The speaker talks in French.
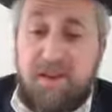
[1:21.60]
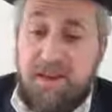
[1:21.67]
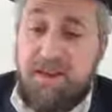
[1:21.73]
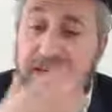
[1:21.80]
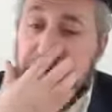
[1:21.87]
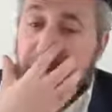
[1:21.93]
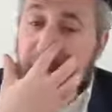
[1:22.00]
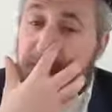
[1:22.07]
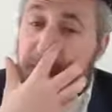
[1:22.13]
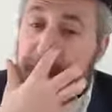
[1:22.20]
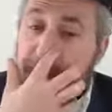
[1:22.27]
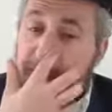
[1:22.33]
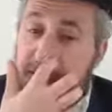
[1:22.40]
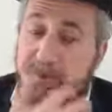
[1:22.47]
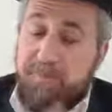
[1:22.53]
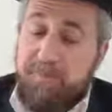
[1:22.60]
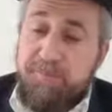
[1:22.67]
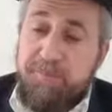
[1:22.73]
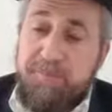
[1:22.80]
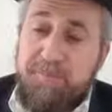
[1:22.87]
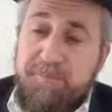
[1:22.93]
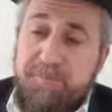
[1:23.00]
Et quelque part,
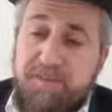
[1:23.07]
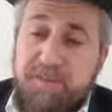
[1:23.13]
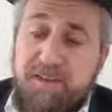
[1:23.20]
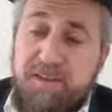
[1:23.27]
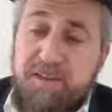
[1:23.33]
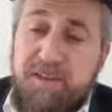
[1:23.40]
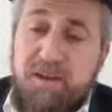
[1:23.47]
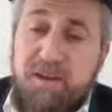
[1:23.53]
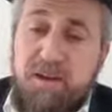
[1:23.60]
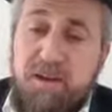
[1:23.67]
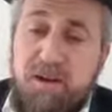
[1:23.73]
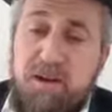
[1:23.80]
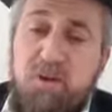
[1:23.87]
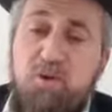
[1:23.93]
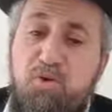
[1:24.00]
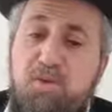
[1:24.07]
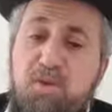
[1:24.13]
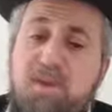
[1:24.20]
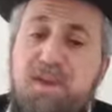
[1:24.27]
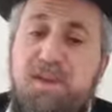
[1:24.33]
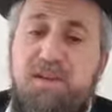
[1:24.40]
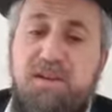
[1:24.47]

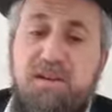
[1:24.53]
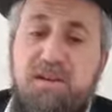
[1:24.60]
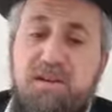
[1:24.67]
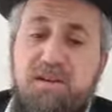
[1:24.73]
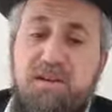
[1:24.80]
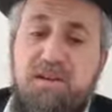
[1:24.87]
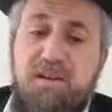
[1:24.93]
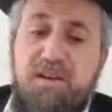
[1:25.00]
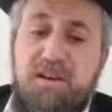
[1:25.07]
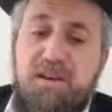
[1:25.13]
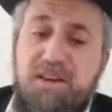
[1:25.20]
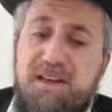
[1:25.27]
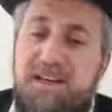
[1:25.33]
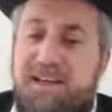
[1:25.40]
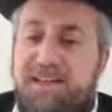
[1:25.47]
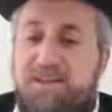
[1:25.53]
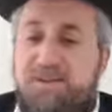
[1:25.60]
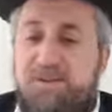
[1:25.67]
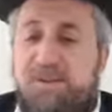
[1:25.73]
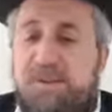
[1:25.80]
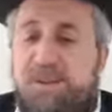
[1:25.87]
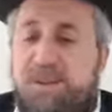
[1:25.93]
l'oubli et
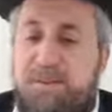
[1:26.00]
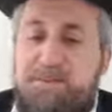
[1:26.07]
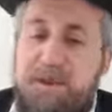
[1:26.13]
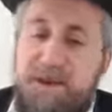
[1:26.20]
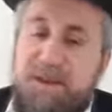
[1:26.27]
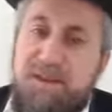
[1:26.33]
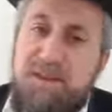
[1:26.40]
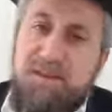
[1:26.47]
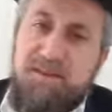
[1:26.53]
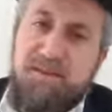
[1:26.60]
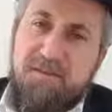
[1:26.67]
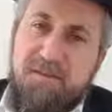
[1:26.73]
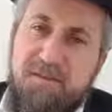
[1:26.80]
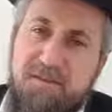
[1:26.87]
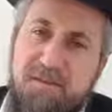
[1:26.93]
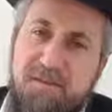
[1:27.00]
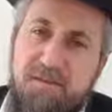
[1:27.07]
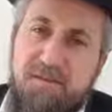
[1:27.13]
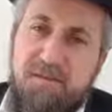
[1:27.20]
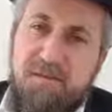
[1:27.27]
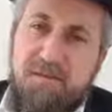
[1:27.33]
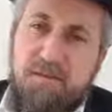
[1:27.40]
sauter, c'est pareil.
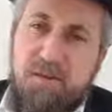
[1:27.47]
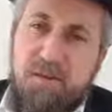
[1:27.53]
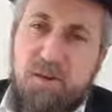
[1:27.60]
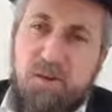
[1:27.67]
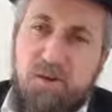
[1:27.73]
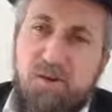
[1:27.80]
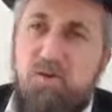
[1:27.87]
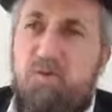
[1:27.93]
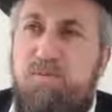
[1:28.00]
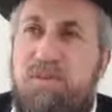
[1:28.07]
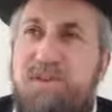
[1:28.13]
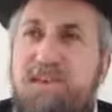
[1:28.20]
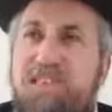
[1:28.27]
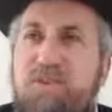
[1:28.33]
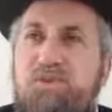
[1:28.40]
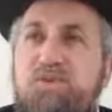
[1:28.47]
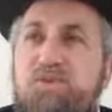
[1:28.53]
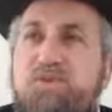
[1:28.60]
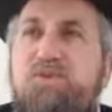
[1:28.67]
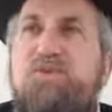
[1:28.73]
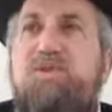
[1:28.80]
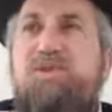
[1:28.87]
Oublier, c'est de
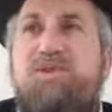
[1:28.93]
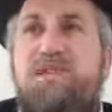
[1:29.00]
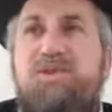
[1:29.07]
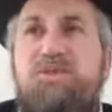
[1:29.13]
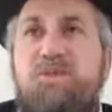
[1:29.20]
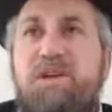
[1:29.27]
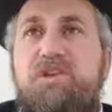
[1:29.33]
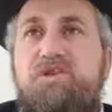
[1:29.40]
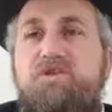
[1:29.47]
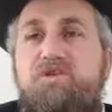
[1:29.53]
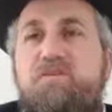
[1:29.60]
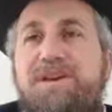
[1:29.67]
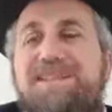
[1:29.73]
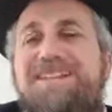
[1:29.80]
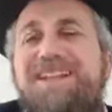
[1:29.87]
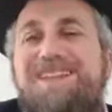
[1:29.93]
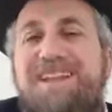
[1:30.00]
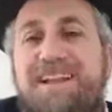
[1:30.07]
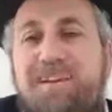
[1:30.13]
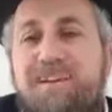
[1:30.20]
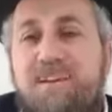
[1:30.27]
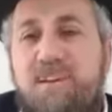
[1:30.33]
sauter sur quelque chose, ne pas
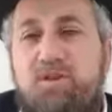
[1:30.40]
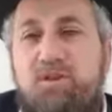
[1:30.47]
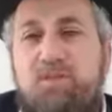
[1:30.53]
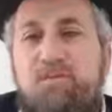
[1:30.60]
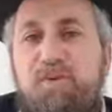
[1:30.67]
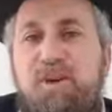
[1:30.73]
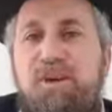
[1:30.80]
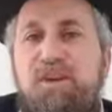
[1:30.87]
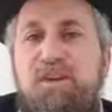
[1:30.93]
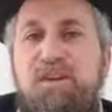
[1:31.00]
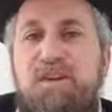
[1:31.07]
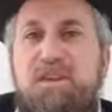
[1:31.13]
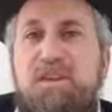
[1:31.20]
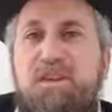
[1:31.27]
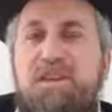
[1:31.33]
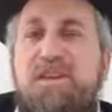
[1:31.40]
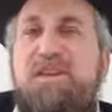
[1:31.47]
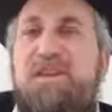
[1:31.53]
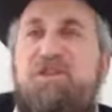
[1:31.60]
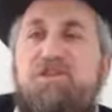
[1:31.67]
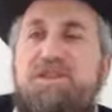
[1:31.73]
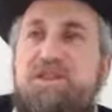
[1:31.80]
s'attarder, ne pas il y a
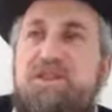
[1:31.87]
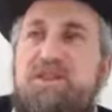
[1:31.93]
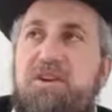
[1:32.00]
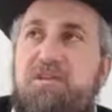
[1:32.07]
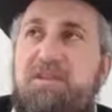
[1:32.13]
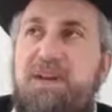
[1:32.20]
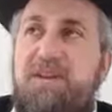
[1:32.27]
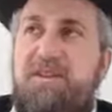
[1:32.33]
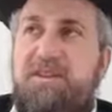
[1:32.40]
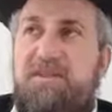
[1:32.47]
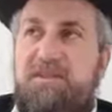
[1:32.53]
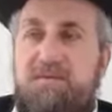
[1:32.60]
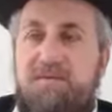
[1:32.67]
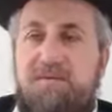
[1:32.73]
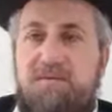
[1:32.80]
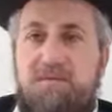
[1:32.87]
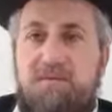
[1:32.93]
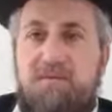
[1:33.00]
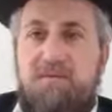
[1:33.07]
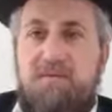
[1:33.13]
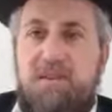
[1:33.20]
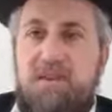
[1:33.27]
quelque chose qui t'embête.
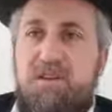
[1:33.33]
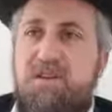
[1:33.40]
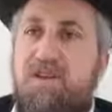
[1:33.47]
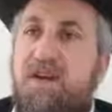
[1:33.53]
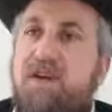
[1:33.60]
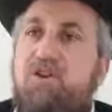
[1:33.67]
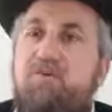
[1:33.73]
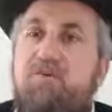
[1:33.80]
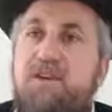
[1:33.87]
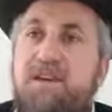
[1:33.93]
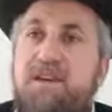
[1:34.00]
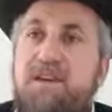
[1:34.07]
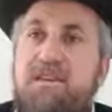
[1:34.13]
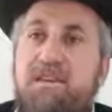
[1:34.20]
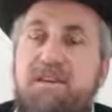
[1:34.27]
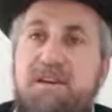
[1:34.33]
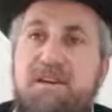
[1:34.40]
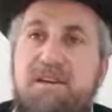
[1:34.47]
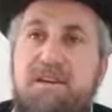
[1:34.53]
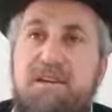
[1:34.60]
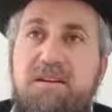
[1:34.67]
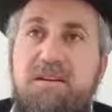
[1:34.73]
Il y a un homme qui a
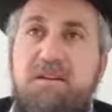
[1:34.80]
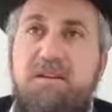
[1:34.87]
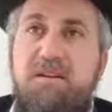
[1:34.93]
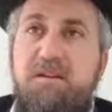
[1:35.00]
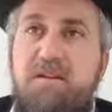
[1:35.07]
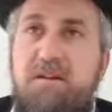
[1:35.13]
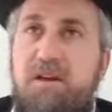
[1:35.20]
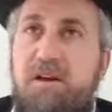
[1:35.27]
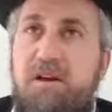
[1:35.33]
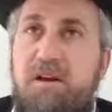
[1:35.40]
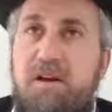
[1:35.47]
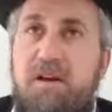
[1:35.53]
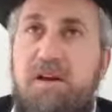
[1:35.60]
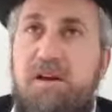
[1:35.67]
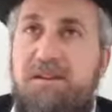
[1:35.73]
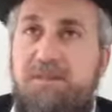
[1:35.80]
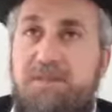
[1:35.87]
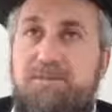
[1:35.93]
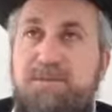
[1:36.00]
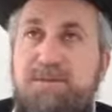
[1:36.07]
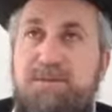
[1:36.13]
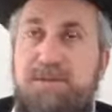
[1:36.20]
été euh,
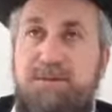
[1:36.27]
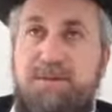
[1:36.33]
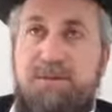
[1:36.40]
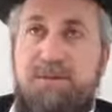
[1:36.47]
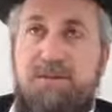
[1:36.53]
intimidé.